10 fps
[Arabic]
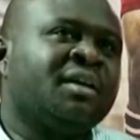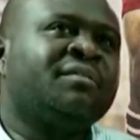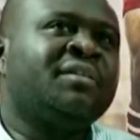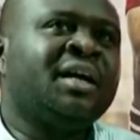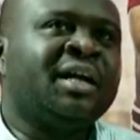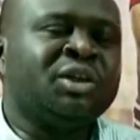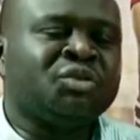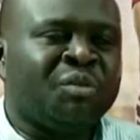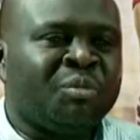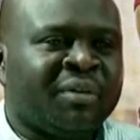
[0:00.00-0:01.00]
فانا
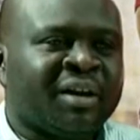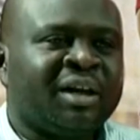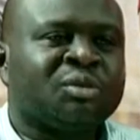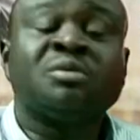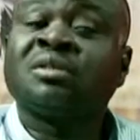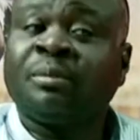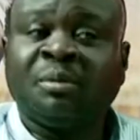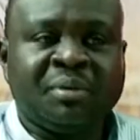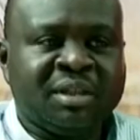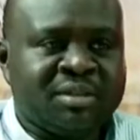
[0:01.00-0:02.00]
حاشوف المباراه حتكون صعبه
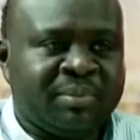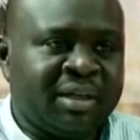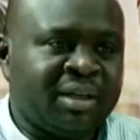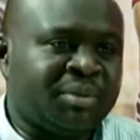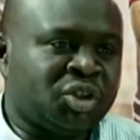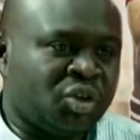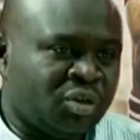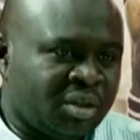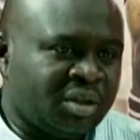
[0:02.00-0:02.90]
بالنسبه لبرشلونه